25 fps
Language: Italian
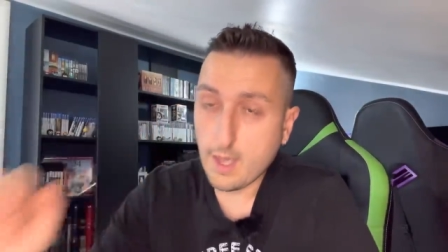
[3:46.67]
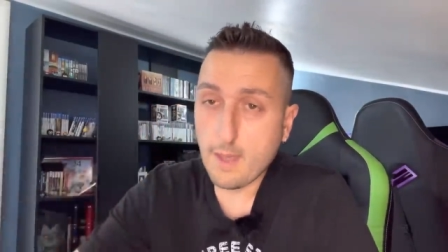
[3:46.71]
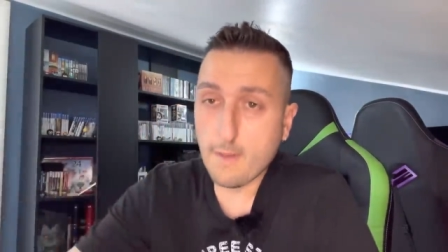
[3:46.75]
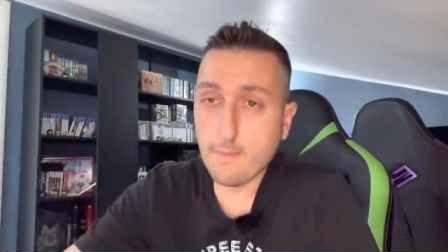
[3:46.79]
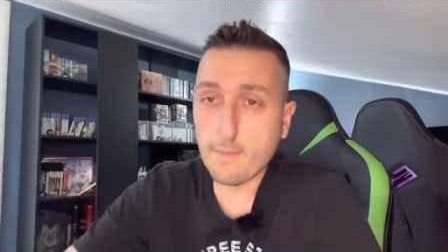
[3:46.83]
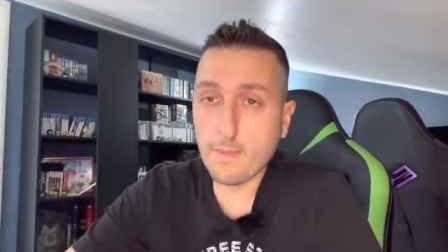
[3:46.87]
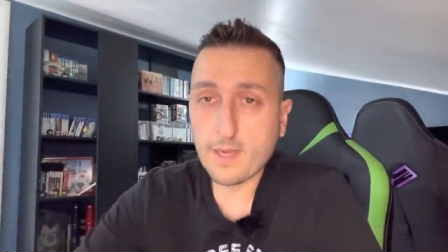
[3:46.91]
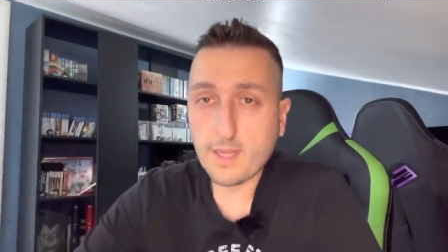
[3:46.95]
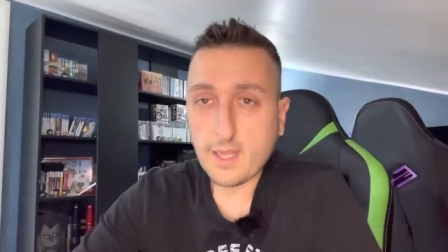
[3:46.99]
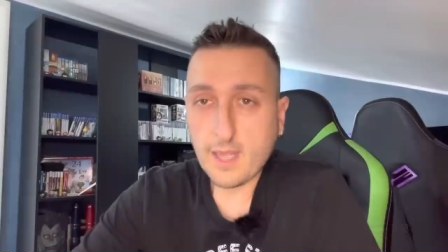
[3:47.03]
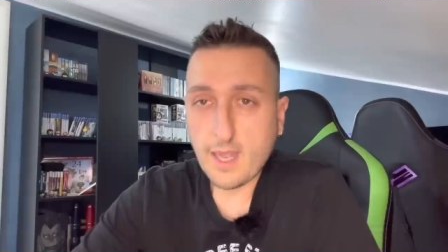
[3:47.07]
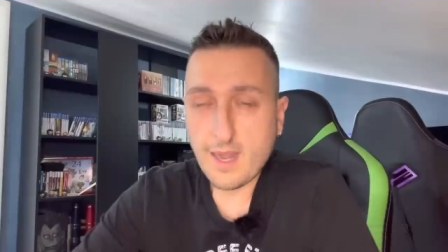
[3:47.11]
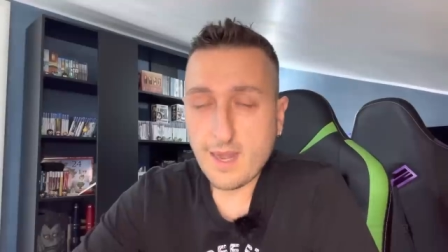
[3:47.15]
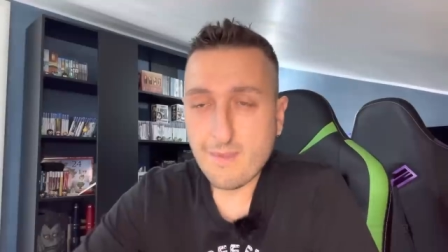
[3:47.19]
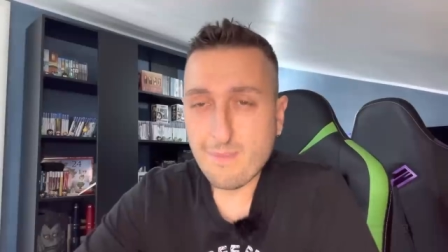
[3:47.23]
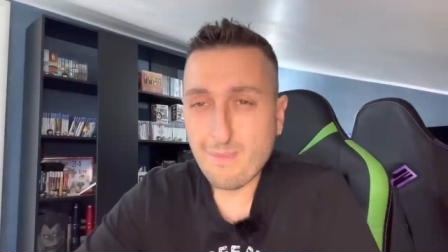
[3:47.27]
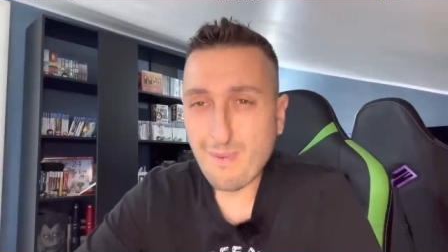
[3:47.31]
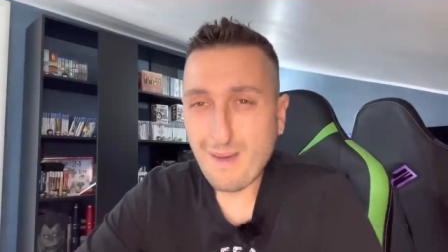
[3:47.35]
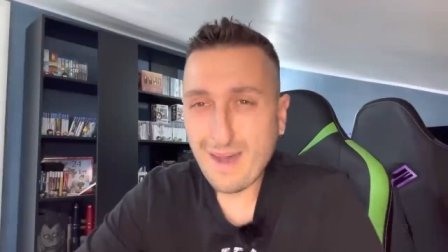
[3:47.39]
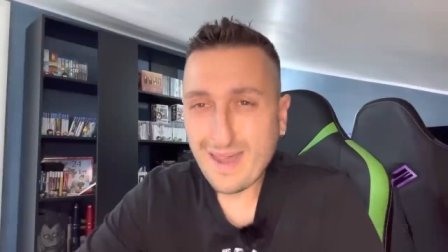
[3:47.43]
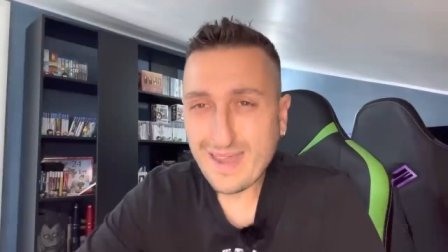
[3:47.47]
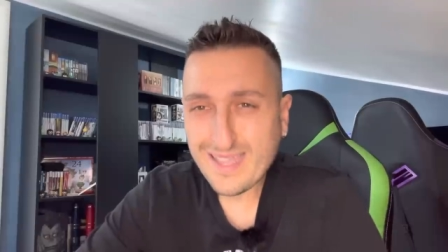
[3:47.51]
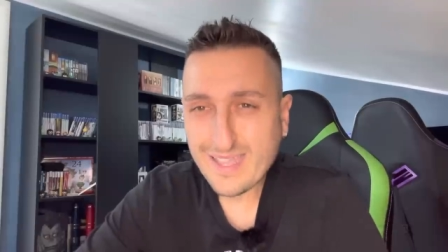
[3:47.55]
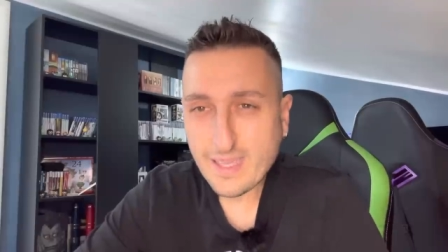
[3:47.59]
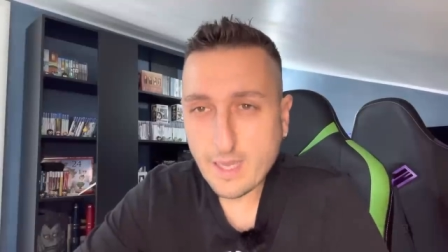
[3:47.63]
perché il
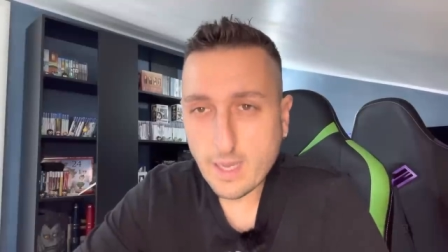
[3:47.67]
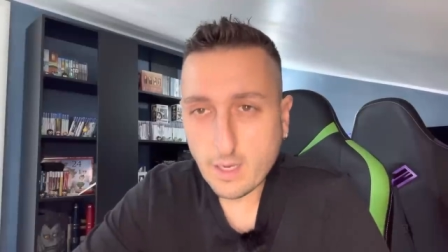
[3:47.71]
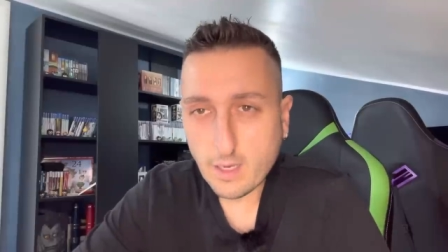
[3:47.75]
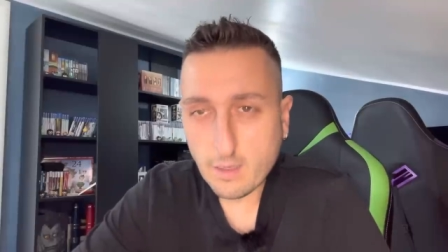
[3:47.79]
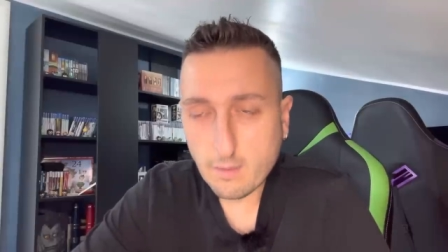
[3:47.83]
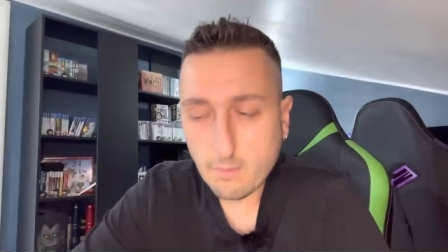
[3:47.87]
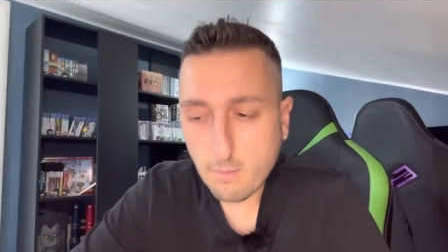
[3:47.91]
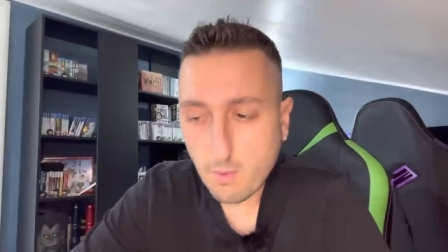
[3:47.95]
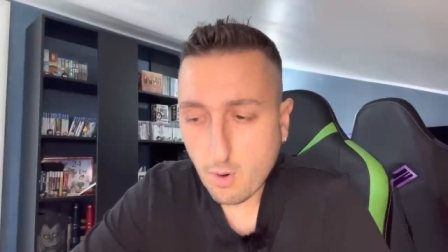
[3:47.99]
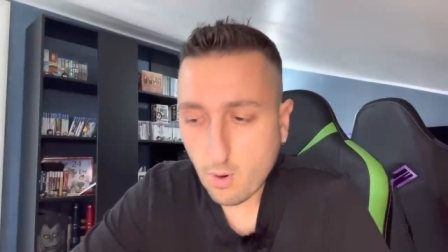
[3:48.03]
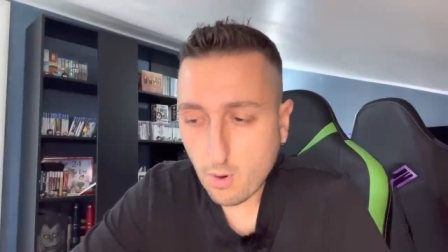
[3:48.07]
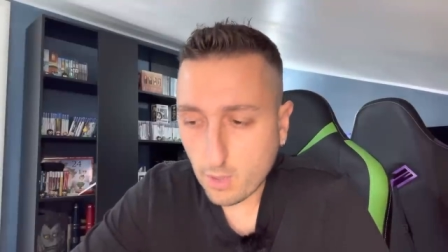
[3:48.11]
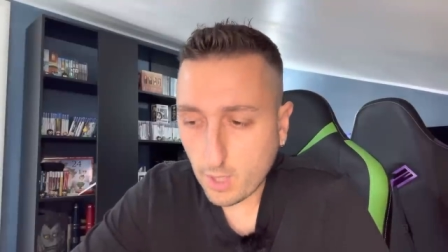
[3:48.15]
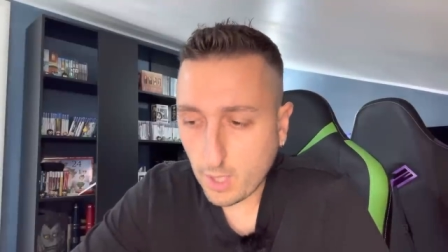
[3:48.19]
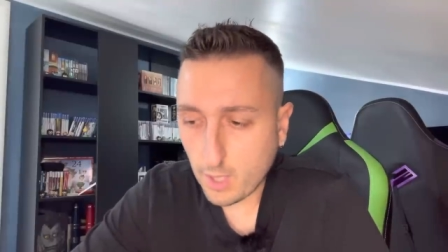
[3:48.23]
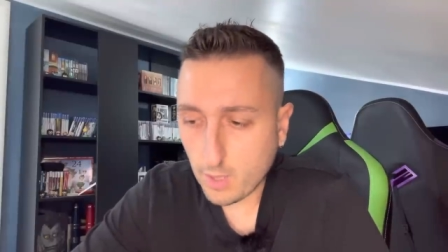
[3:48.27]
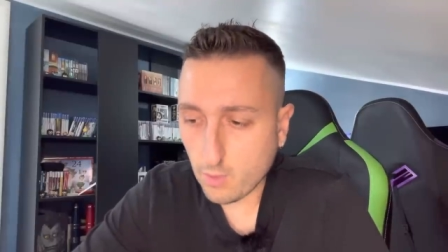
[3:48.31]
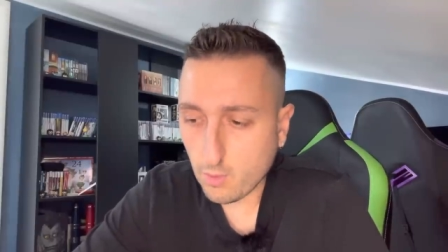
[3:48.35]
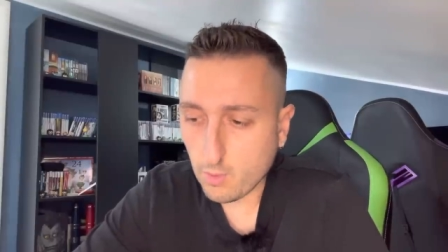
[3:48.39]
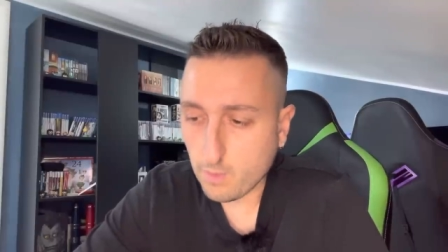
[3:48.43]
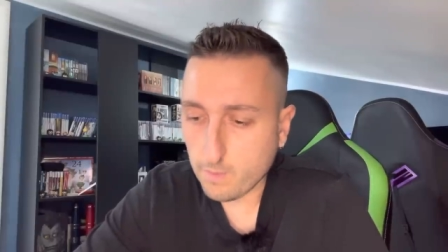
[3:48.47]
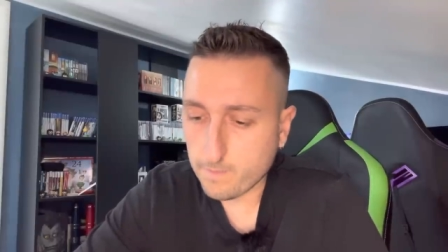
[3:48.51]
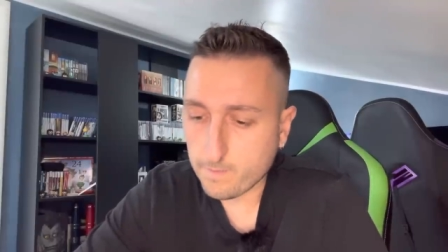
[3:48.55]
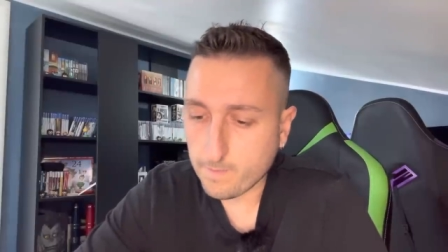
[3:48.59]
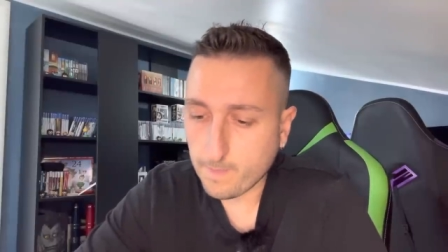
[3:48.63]
Bayern
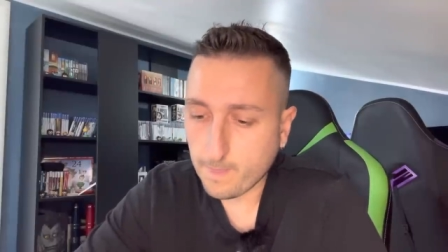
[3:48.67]
Monaco